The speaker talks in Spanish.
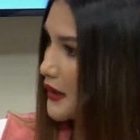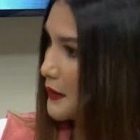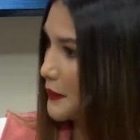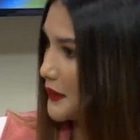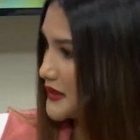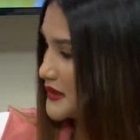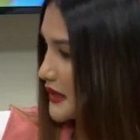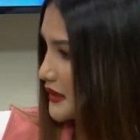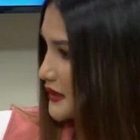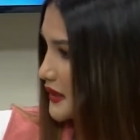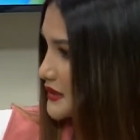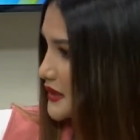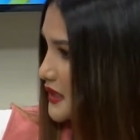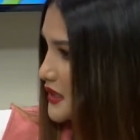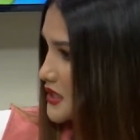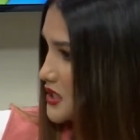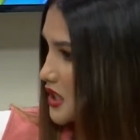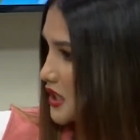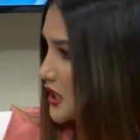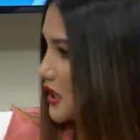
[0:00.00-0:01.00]
representas a
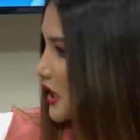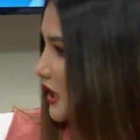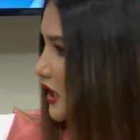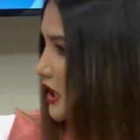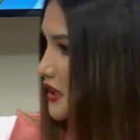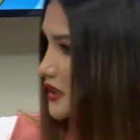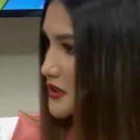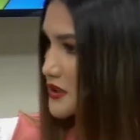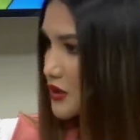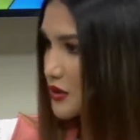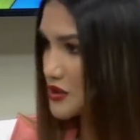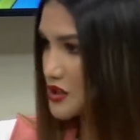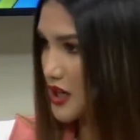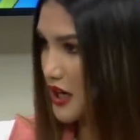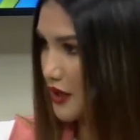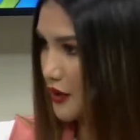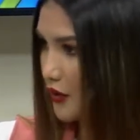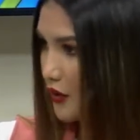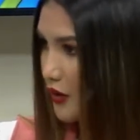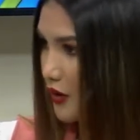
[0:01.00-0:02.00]
DJ Cris o
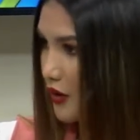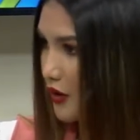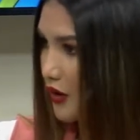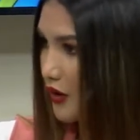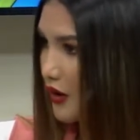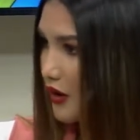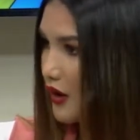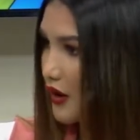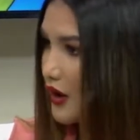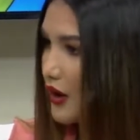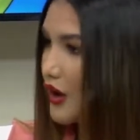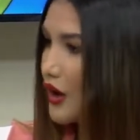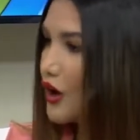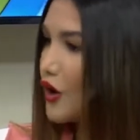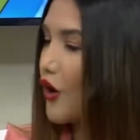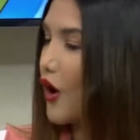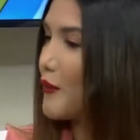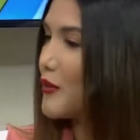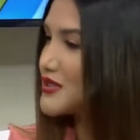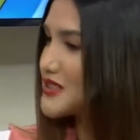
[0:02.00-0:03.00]
ya no.
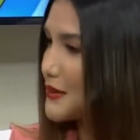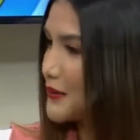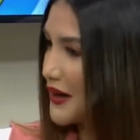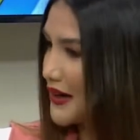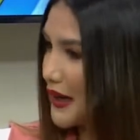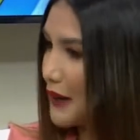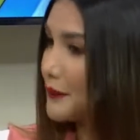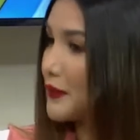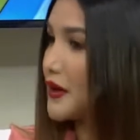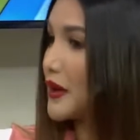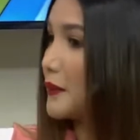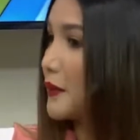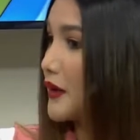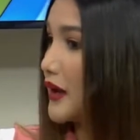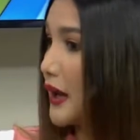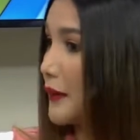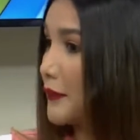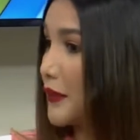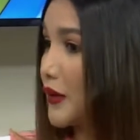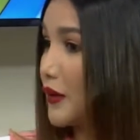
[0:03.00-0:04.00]
¿Cómo se manejan? Porque, por
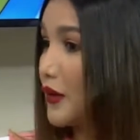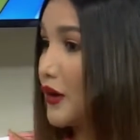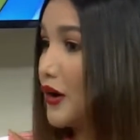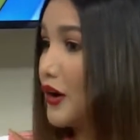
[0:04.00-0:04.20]
ejemplo,